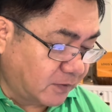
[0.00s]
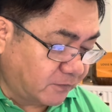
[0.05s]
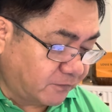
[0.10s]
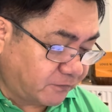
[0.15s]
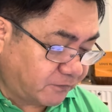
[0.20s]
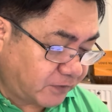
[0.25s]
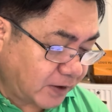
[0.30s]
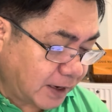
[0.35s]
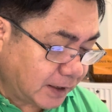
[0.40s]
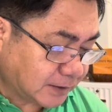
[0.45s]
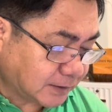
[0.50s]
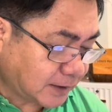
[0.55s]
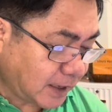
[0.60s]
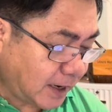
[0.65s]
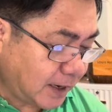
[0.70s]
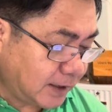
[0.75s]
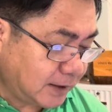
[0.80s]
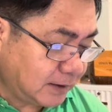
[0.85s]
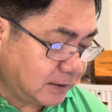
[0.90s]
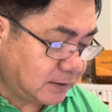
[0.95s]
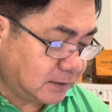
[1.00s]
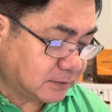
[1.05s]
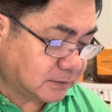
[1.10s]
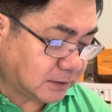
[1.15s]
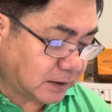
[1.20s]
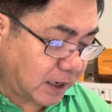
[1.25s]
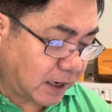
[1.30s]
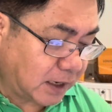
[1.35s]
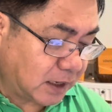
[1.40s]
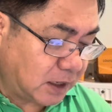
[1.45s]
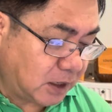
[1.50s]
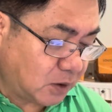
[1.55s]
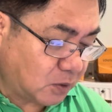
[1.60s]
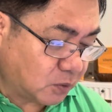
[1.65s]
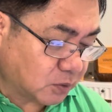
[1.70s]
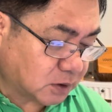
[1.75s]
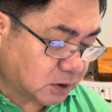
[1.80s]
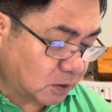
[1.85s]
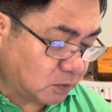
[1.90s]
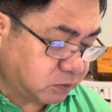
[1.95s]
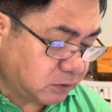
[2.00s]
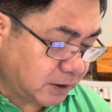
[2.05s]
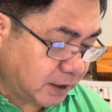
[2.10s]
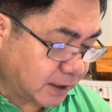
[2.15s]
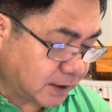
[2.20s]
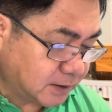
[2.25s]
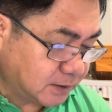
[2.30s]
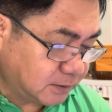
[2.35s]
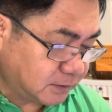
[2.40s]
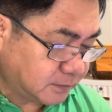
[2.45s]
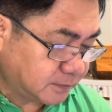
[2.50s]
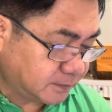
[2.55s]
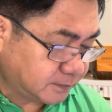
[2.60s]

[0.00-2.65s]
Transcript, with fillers: phát tán tài liệu chống nhà nước.